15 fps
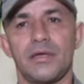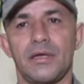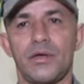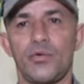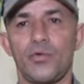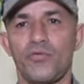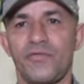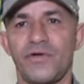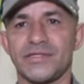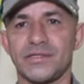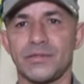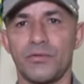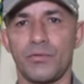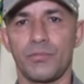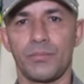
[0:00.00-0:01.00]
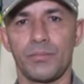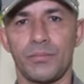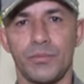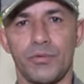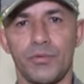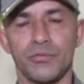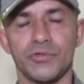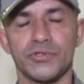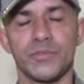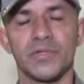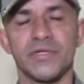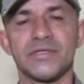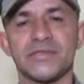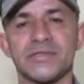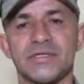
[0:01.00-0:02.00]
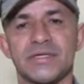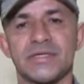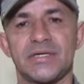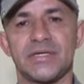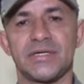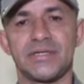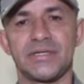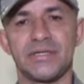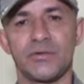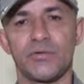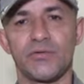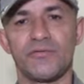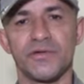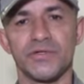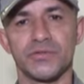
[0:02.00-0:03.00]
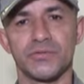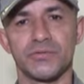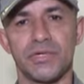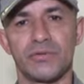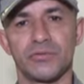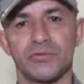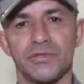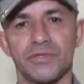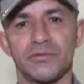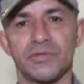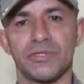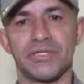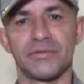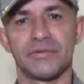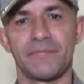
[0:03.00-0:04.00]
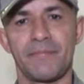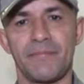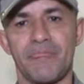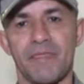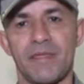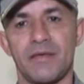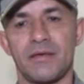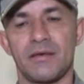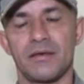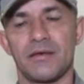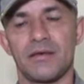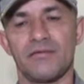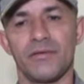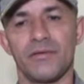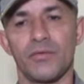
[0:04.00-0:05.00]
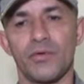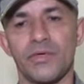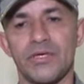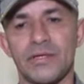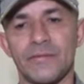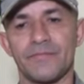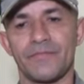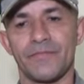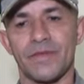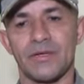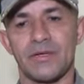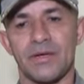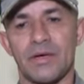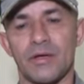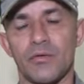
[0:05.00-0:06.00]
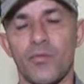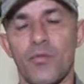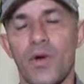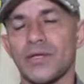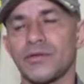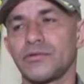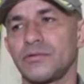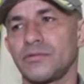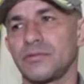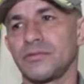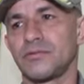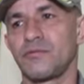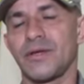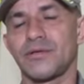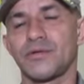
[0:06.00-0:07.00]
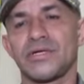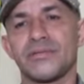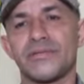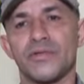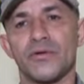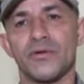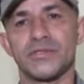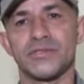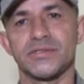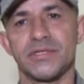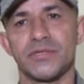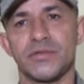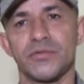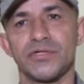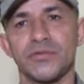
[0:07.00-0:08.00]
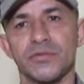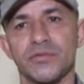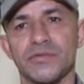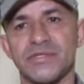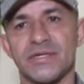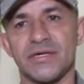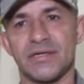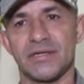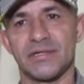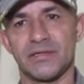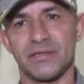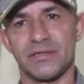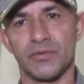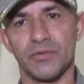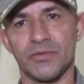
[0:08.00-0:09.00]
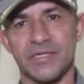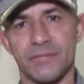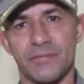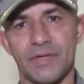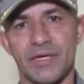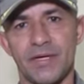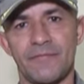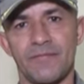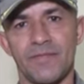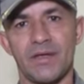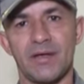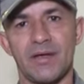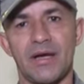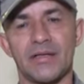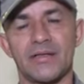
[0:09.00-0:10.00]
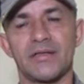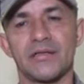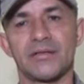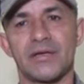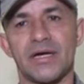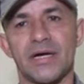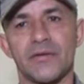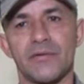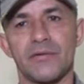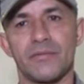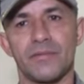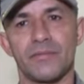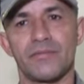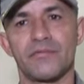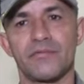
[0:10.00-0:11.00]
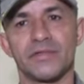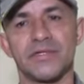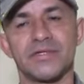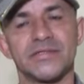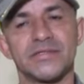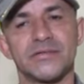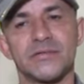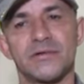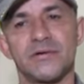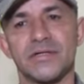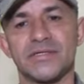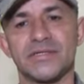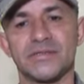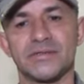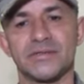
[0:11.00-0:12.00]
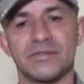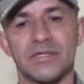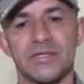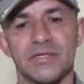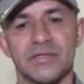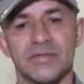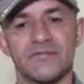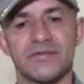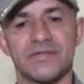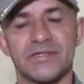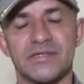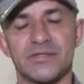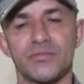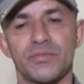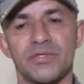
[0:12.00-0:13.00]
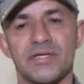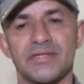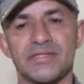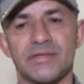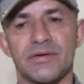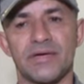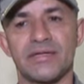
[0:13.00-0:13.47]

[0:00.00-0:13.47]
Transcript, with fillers: Em conversa com, com um dos presos, né, ele confessou a autoria do crime, é, falou que eram quatro, quatro criminosos, né, dois de motocicleta e dois a pé, adentraram por volta das cinco horas e fizeram a subtração.